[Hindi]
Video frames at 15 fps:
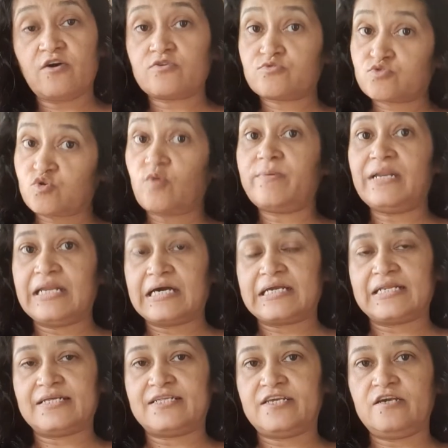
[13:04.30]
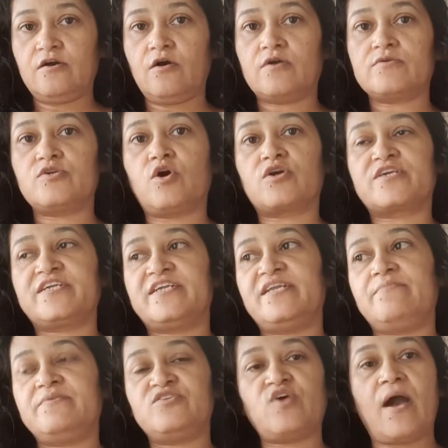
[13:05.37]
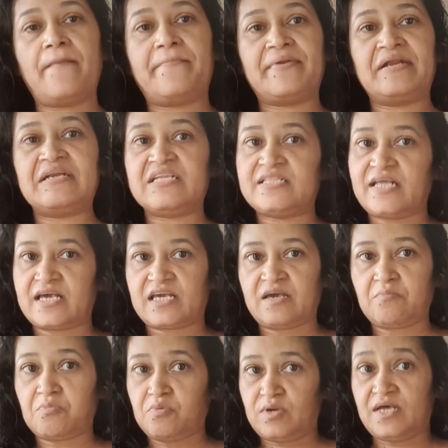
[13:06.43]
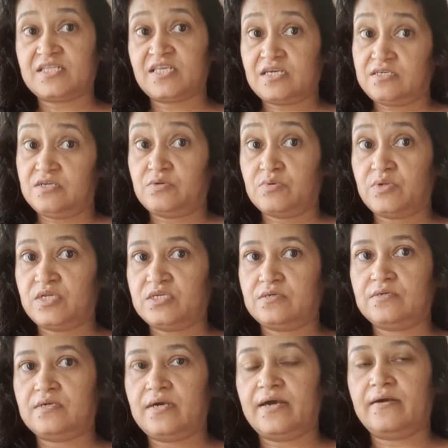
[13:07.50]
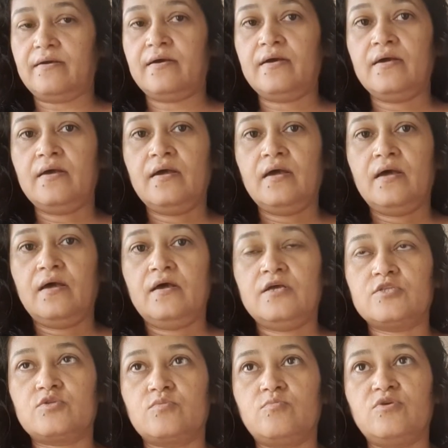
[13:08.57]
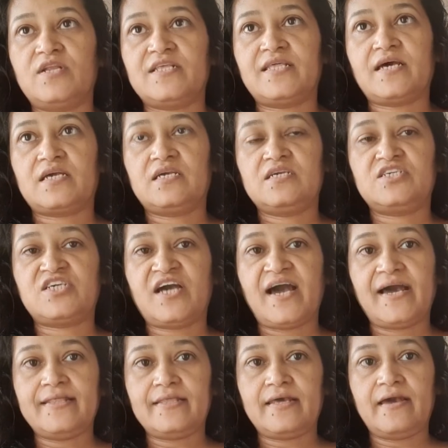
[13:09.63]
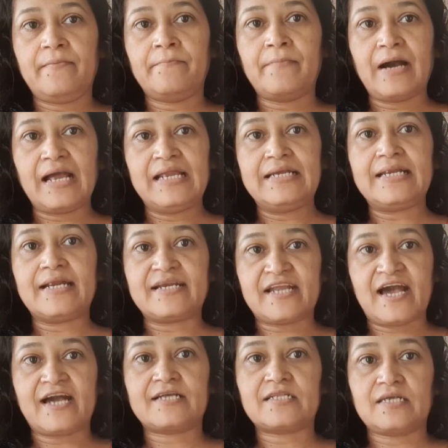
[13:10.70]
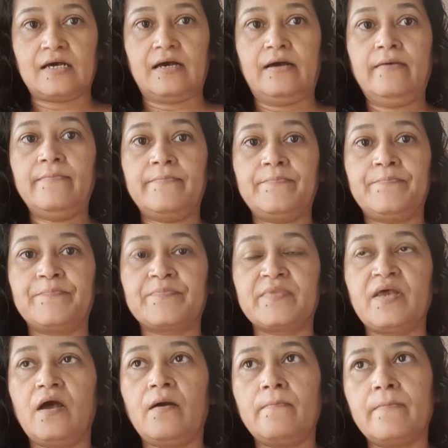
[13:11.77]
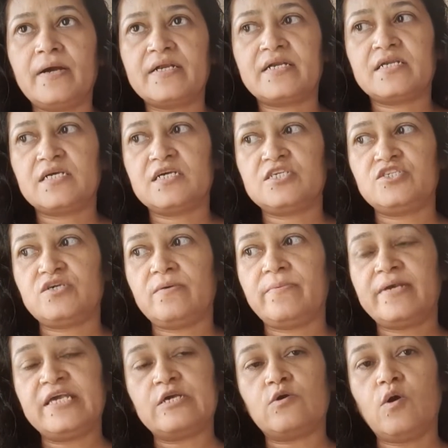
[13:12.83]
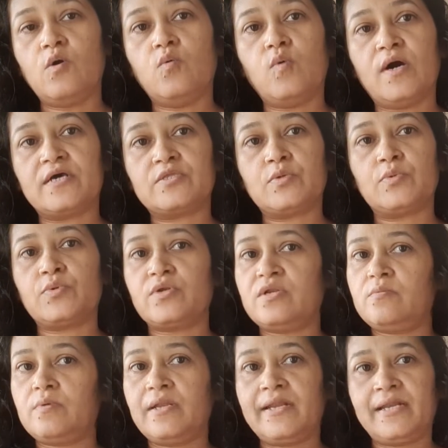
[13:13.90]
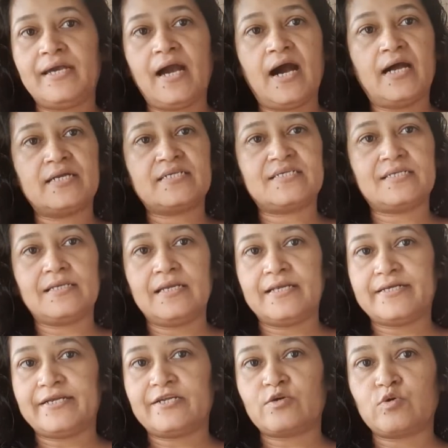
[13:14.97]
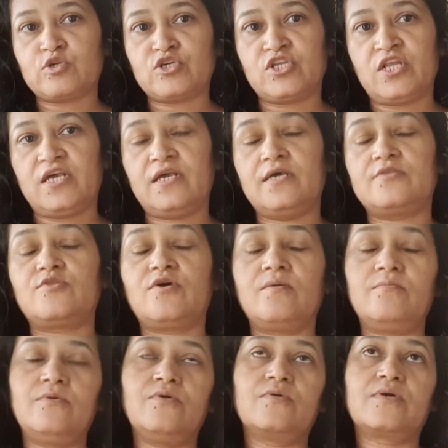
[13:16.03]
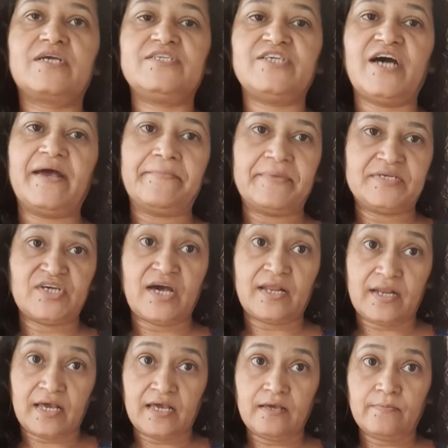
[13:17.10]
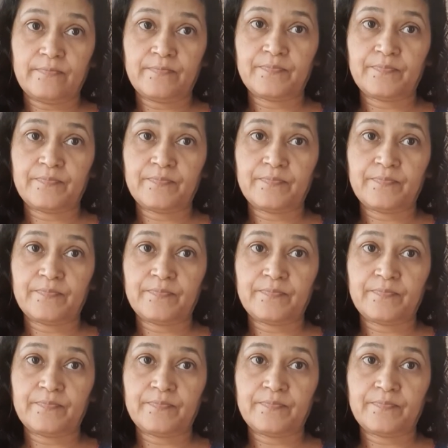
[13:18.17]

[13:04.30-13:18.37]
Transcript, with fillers: और उसको भी लग रही थी और डॉक्टर ने भी जो अपेरेंटली देख के बोला था जिन्होंने तो बोला था कि शायद ये माइल्ड अटैक था बट uh, जब इको हुआ तो उन्होंने बोला नहीं हार्ट से रिलेटेड कुछ नहीं है तो हम लोग की जान में जान आई